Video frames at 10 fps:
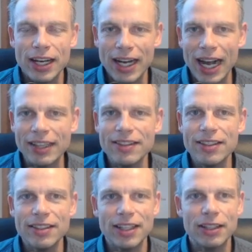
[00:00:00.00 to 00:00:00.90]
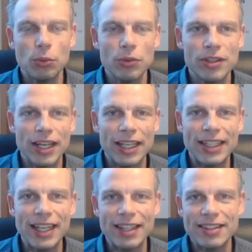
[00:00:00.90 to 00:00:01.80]
kann sich denn unser
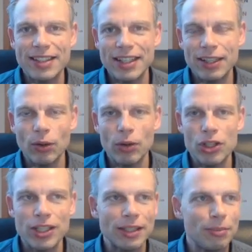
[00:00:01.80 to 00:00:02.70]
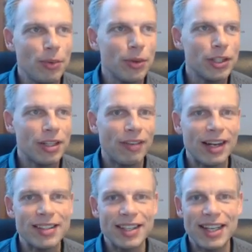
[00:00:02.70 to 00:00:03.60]
Index hier in Deutschland
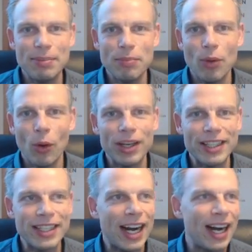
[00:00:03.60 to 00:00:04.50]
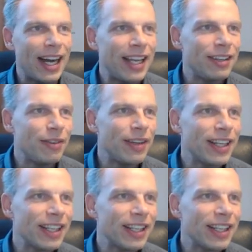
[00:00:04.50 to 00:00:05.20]
möglicherweise im neuen Jahr entwickeln?